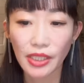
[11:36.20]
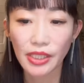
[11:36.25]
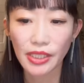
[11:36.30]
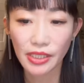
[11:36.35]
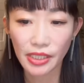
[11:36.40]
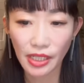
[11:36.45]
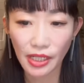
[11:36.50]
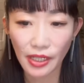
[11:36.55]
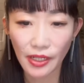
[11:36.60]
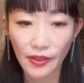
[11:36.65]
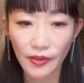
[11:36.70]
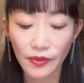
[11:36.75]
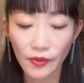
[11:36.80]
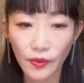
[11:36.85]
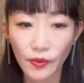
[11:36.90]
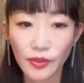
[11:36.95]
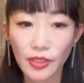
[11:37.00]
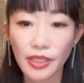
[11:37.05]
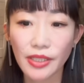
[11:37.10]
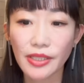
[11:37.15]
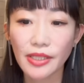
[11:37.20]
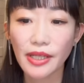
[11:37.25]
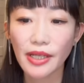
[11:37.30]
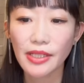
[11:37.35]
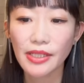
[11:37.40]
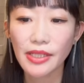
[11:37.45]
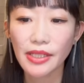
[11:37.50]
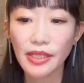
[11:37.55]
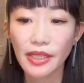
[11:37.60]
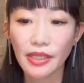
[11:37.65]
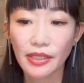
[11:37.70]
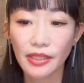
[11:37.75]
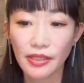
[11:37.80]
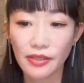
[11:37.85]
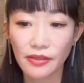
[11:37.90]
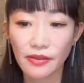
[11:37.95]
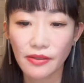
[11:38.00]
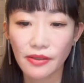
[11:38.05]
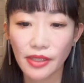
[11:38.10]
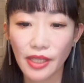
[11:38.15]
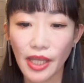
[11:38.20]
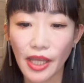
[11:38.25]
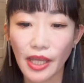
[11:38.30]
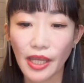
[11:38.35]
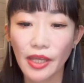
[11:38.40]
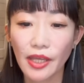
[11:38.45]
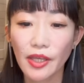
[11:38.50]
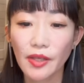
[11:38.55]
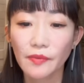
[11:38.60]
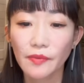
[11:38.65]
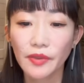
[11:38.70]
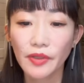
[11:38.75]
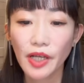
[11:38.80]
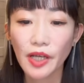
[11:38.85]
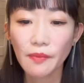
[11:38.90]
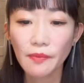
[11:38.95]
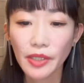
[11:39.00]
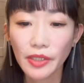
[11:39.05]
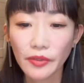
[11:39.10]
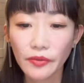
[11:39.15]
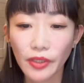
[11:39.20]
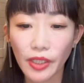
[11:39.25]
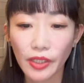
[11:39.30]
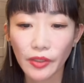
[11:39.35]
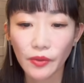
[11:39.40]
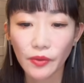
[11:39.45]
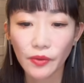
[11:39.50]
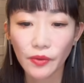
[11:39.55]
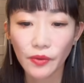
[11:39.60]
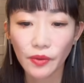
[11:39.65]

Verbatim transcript: 記者の殺害事件権についてムハンマドが